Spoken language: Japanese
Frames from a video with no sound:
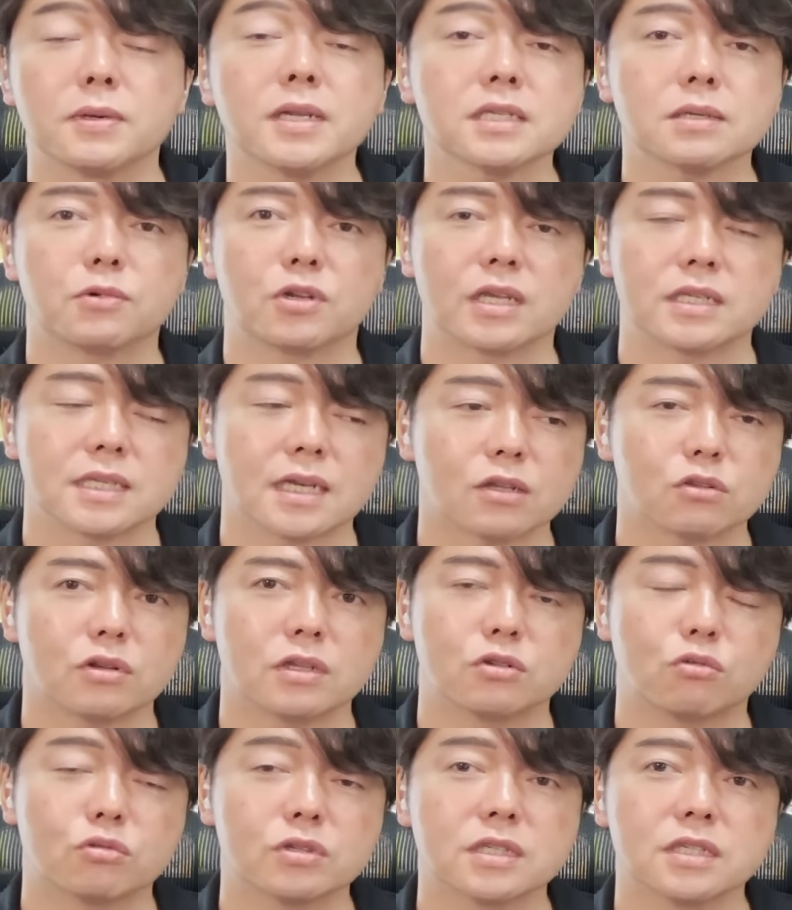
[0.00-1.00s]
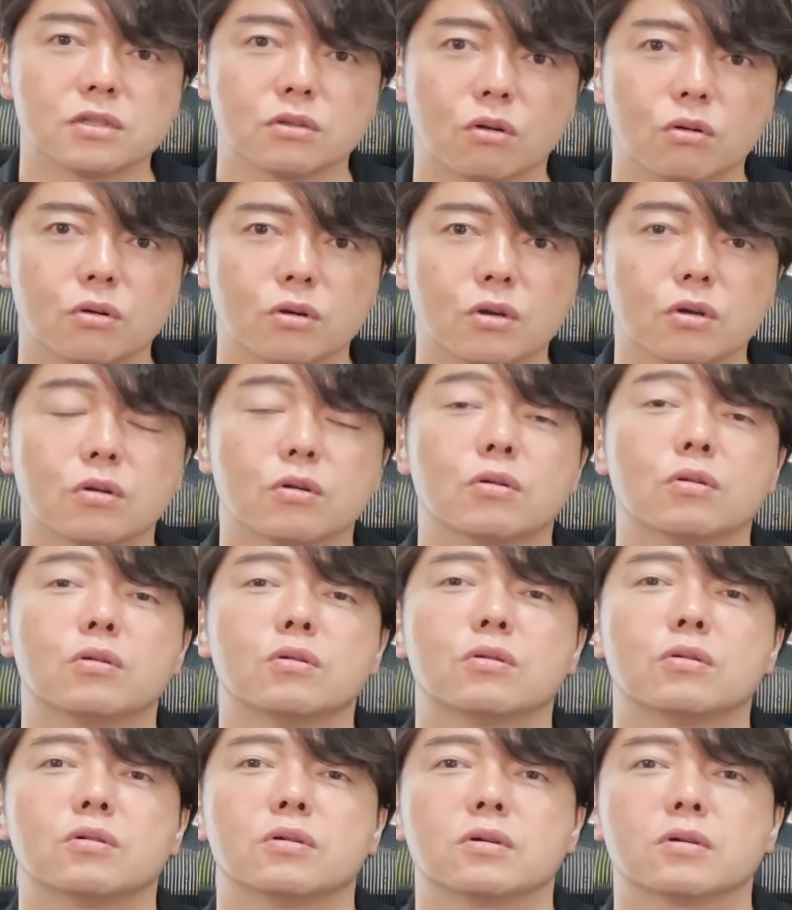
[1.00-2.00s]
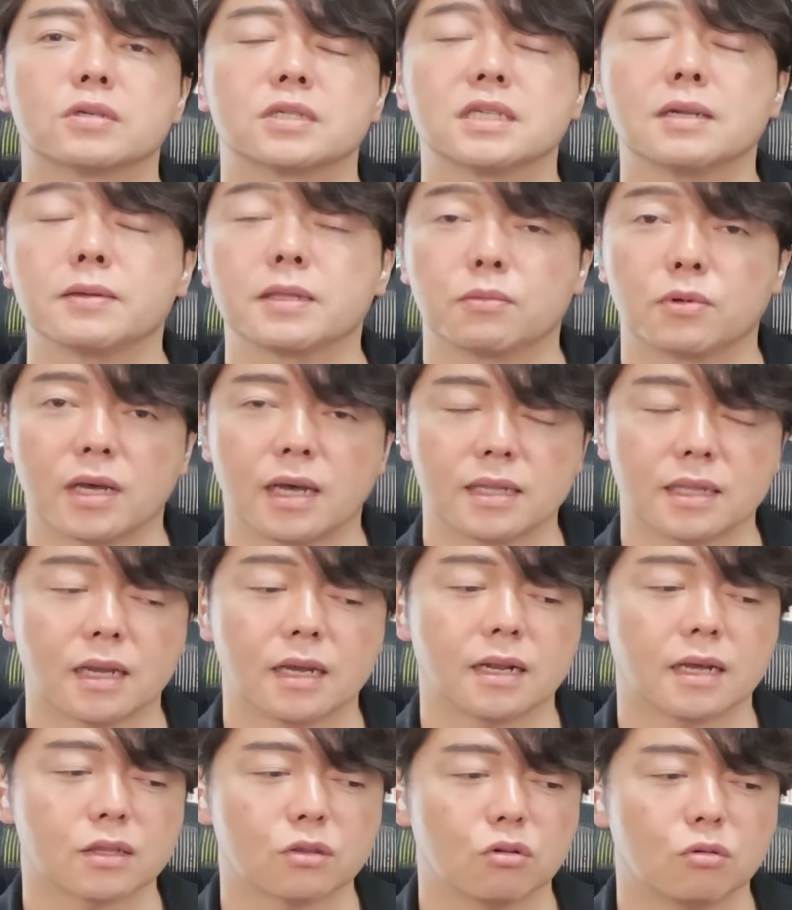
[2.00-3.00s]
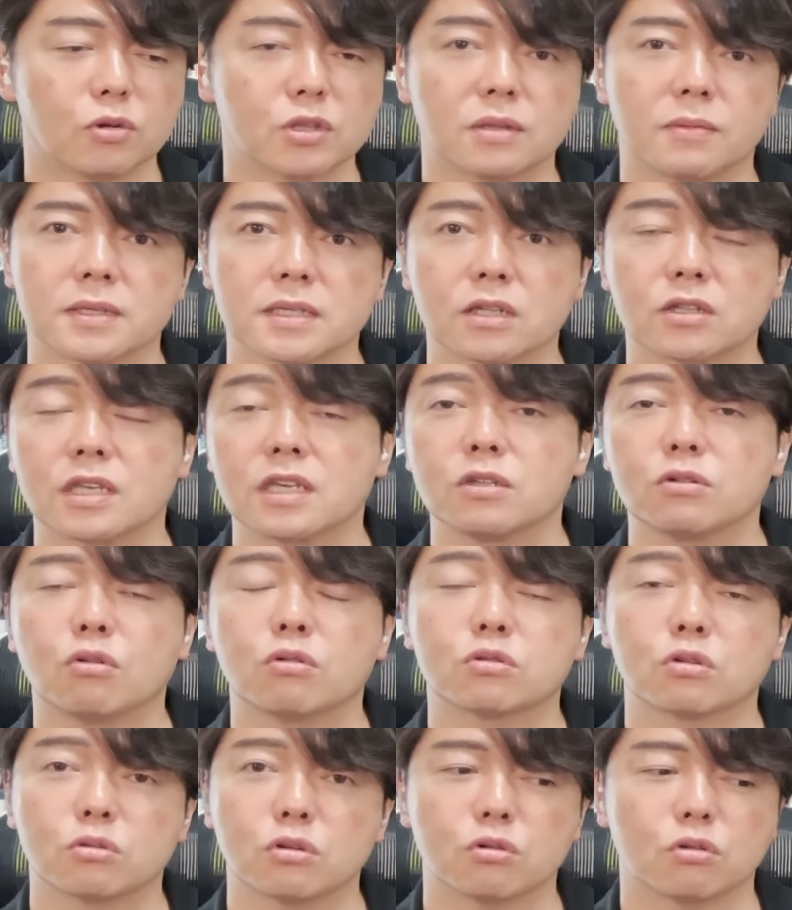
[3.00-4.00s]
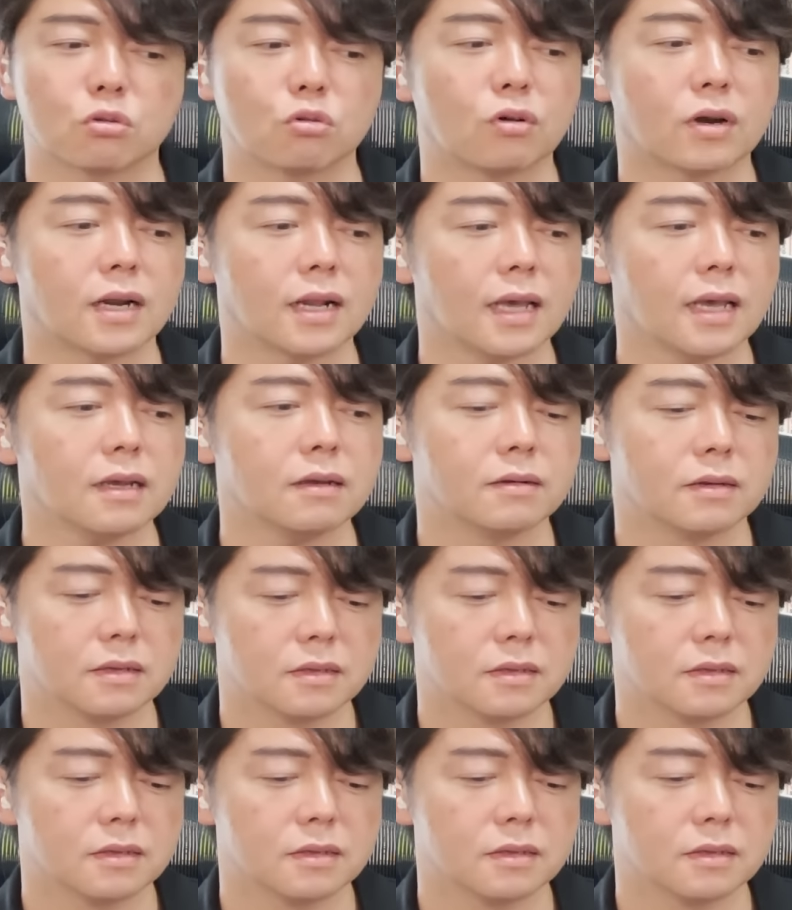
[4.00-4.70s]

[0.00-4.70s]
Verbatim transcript: 皆さんもね、チャートでご自身の調べてもらいたいなと思ってます。あと、昨日、おとといの動画ね。